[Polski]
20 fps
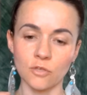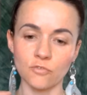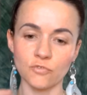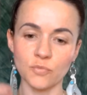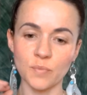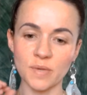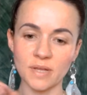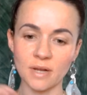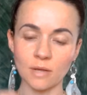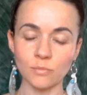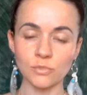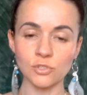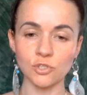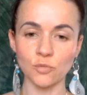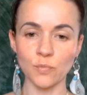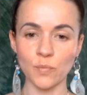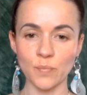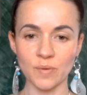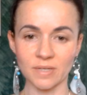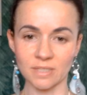wybieramy
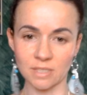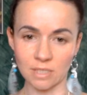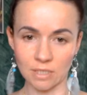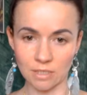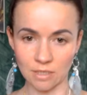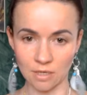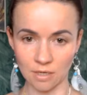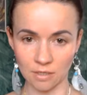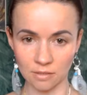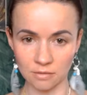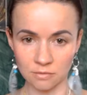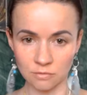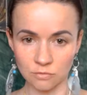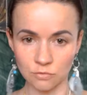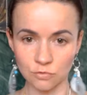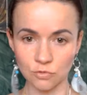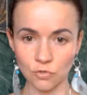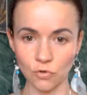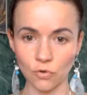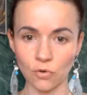sobie partnera,
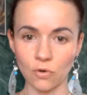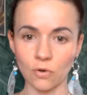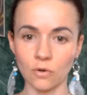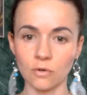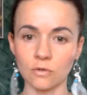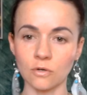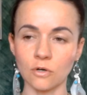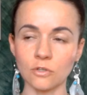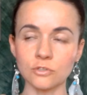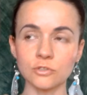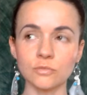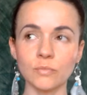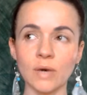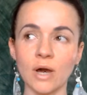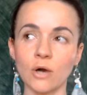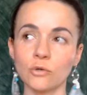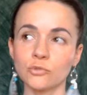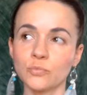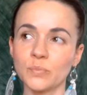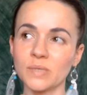to on
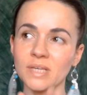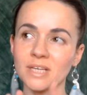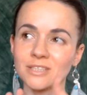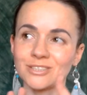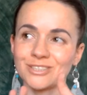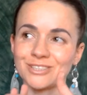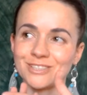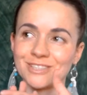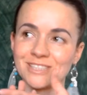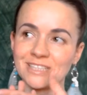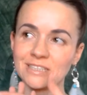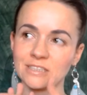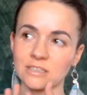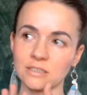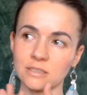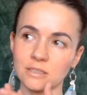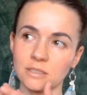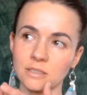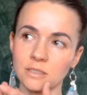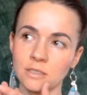ma odbijać
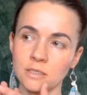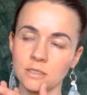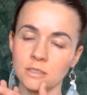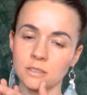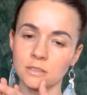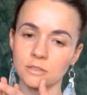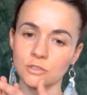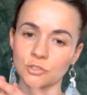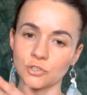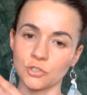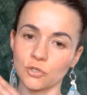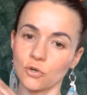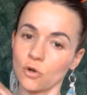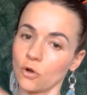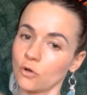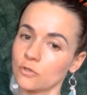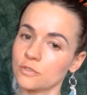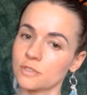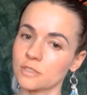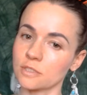cechy
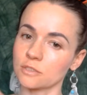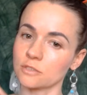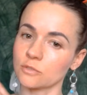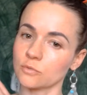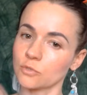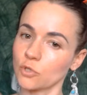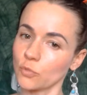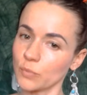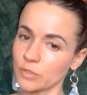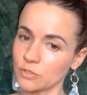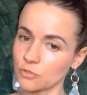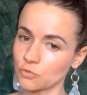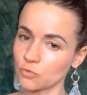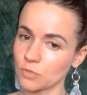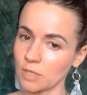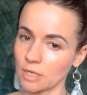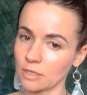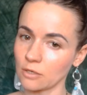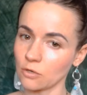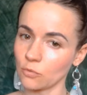naszego ojca, żeby kobiety
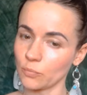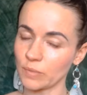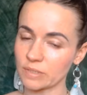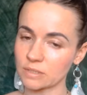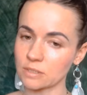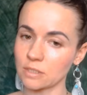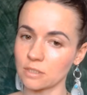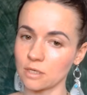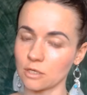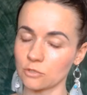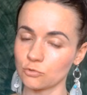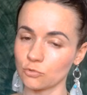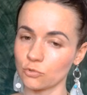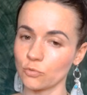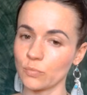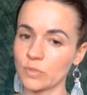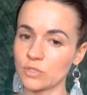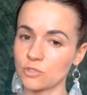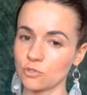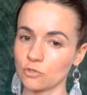szukają partnera,
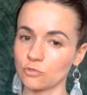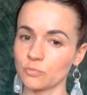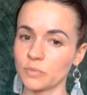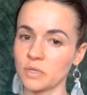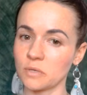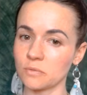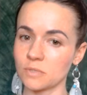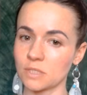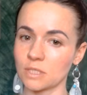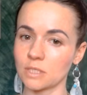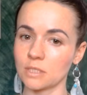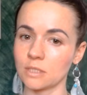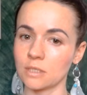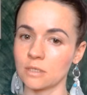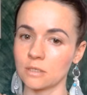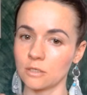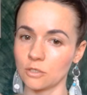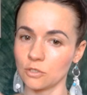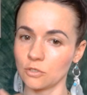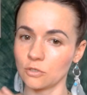który będzie odbijał cechy
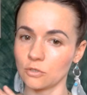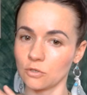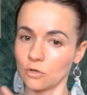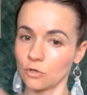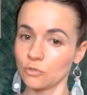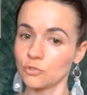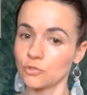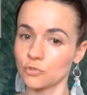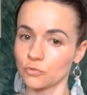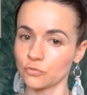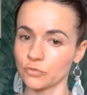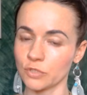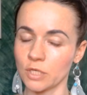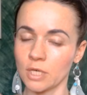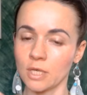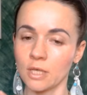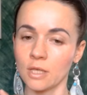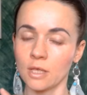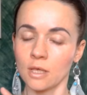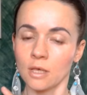ich ojców.
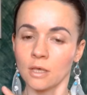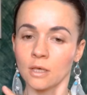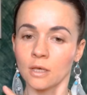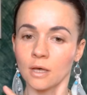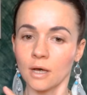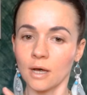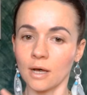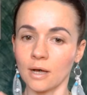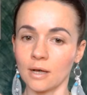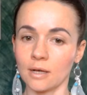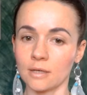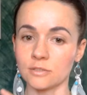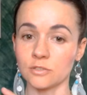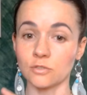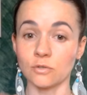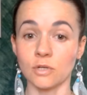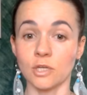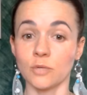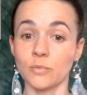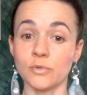A
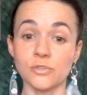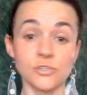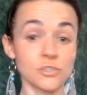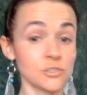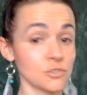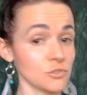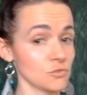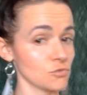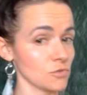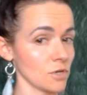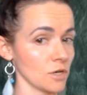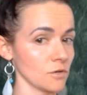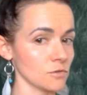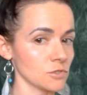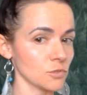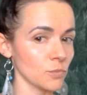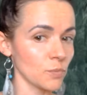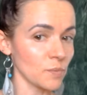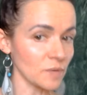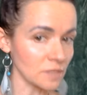z kolei mężczyźni
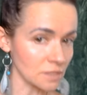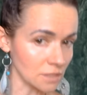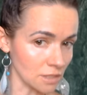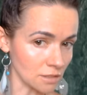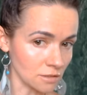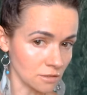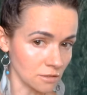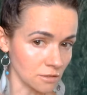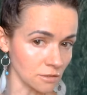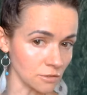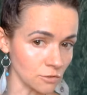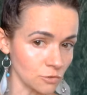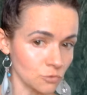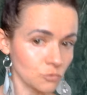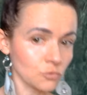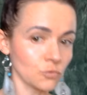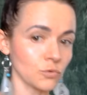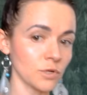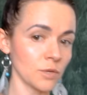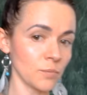szukają sobie partnerki,
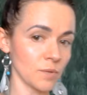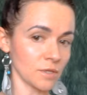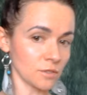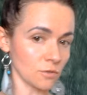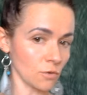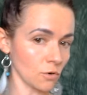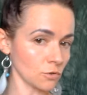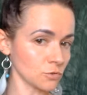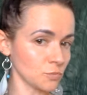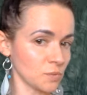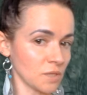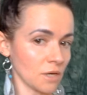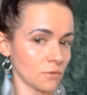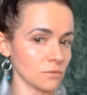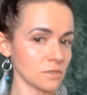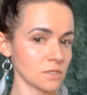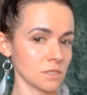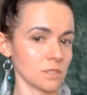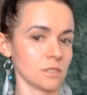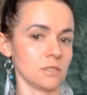które będą
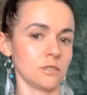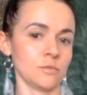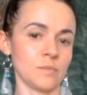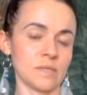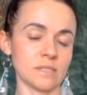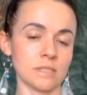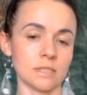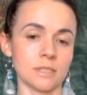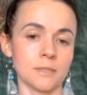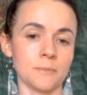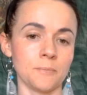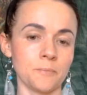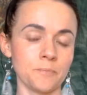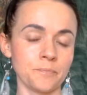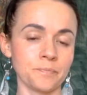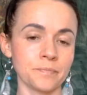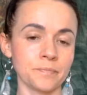odbijały cechy ich matek.